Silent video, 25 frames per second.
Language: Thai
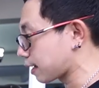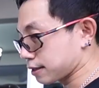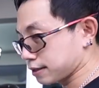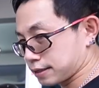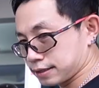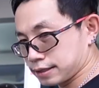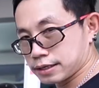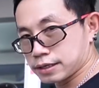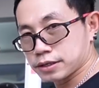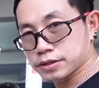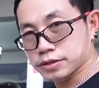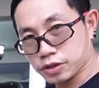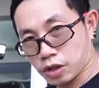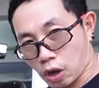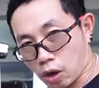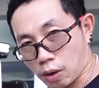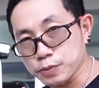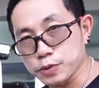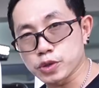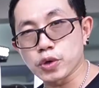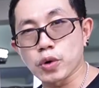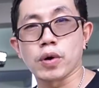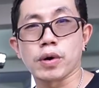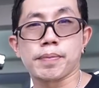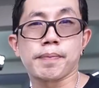ยตอ
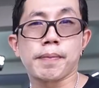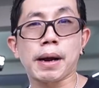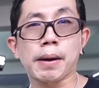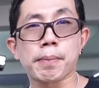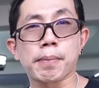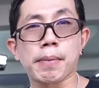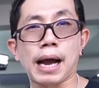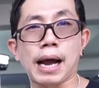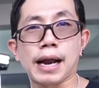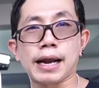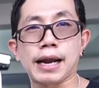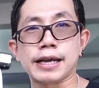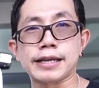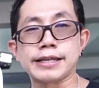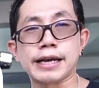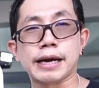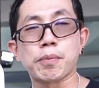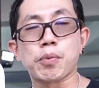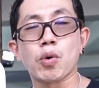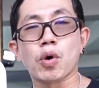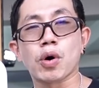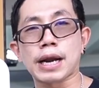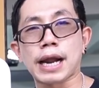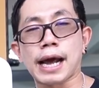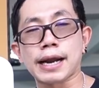บโจทย์มากๆนะอ
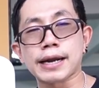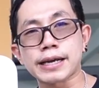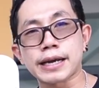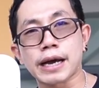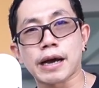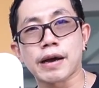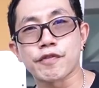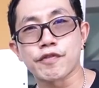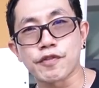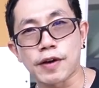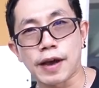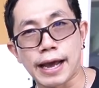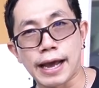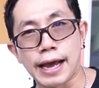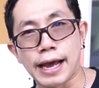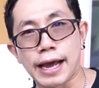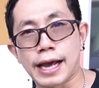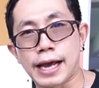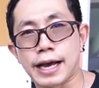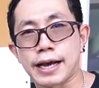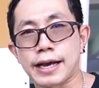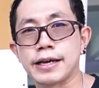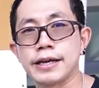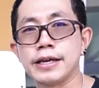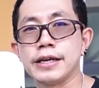ย่างพวกร้านกาแฟ
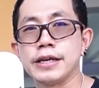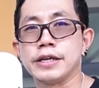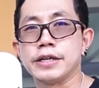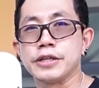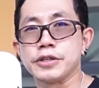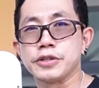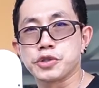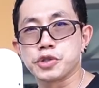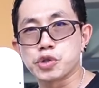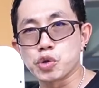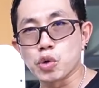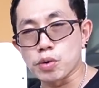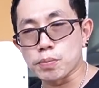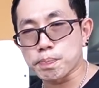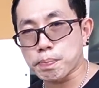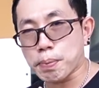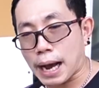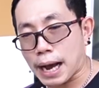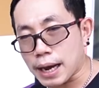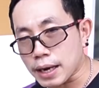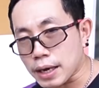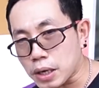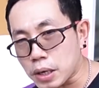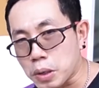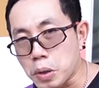จุด
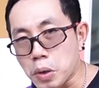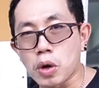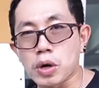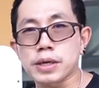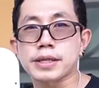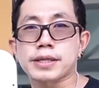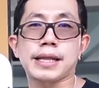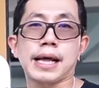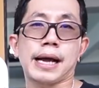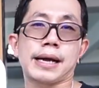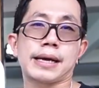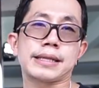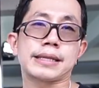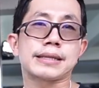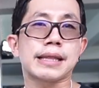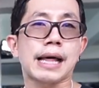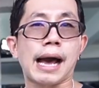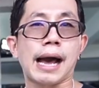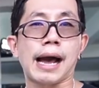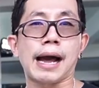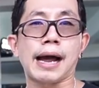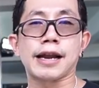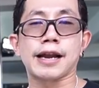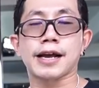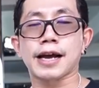พักรถ
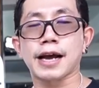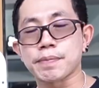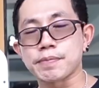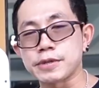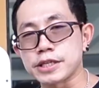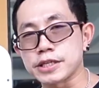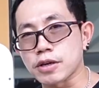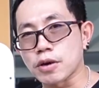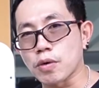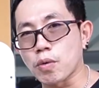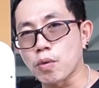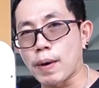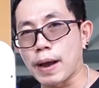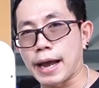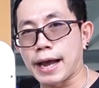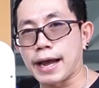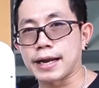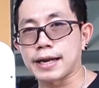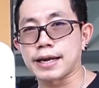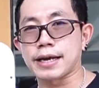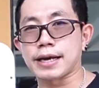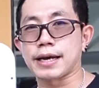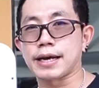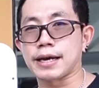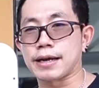ต่างๆนะครับที่ต้องแวะ
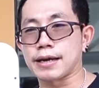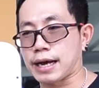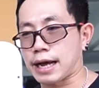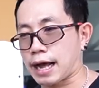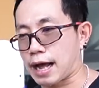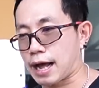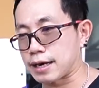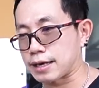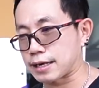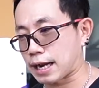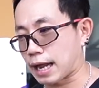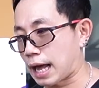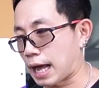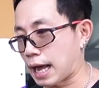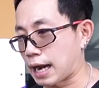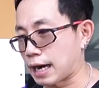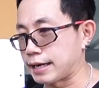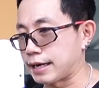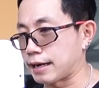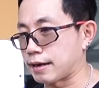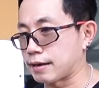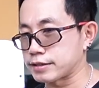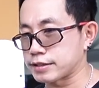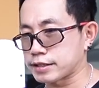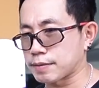นะฮะกลางทาง
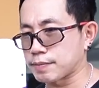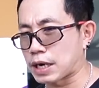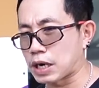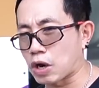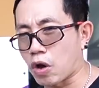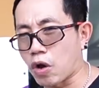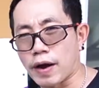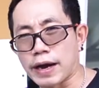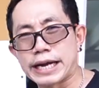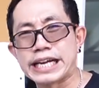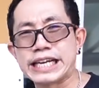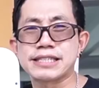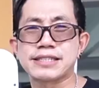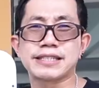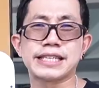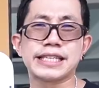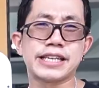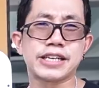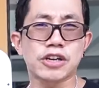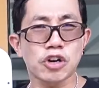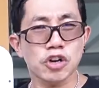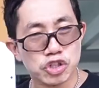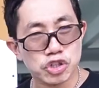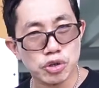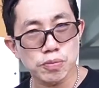เนี่ยจะไปรอ AC
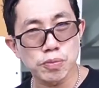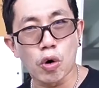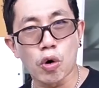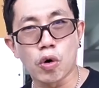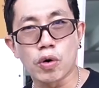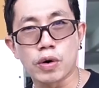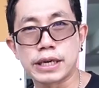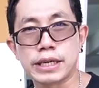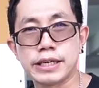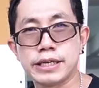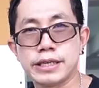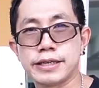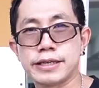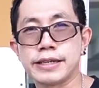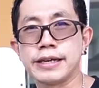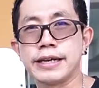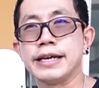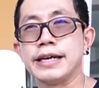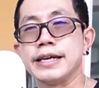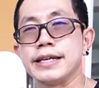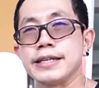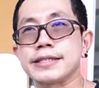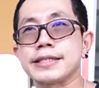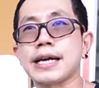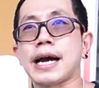ก็ชั่วโมงหนึ่ง
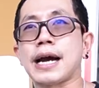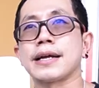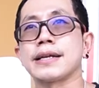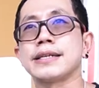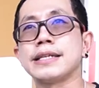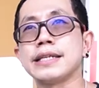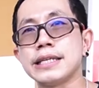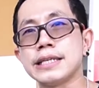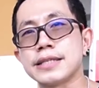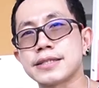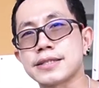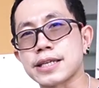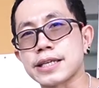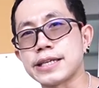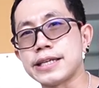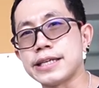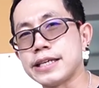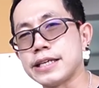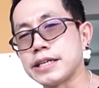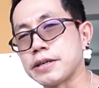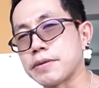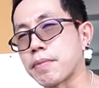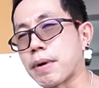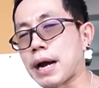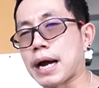จะ DC
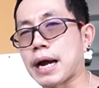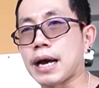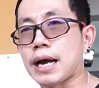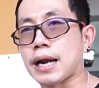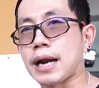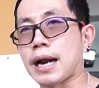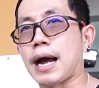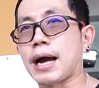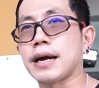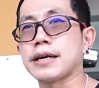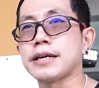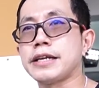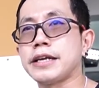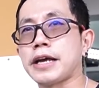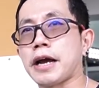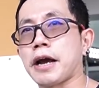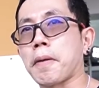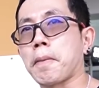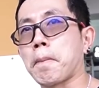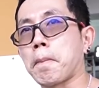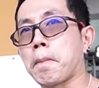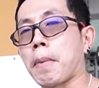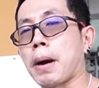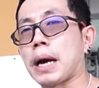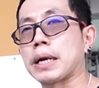บางครั้งเนี่ย
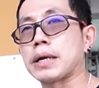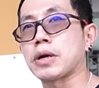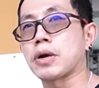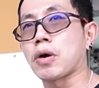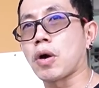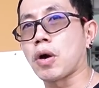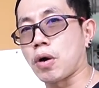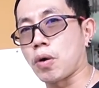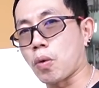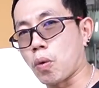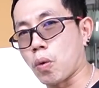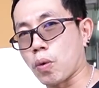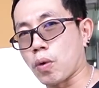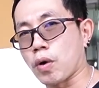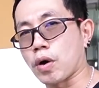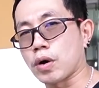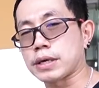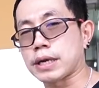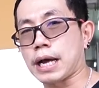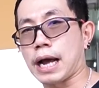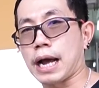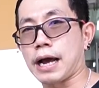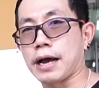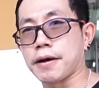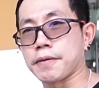มันก็โอ้โหค่
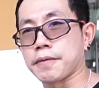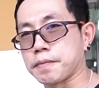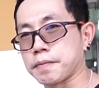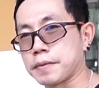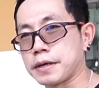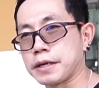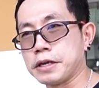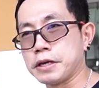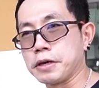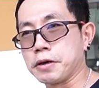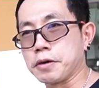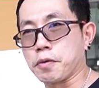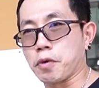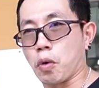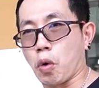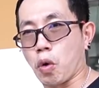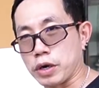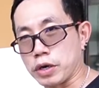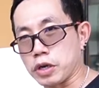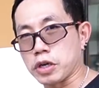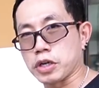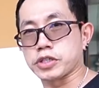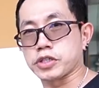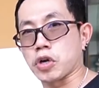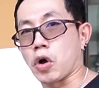อนข้าง ค
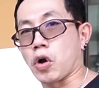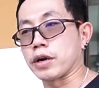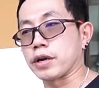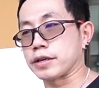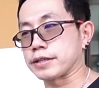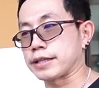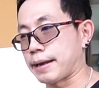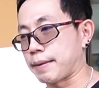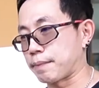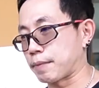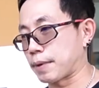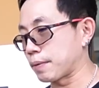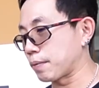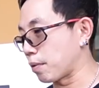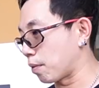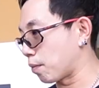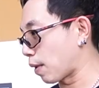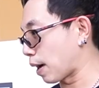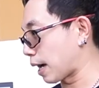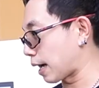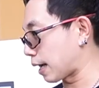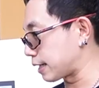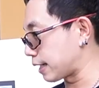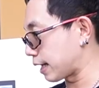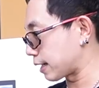นก็จองเต็มนะ ผม
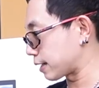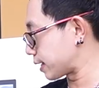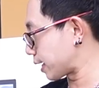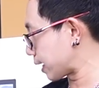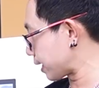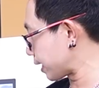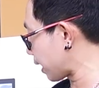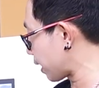ว่าเนี่ยอย่าง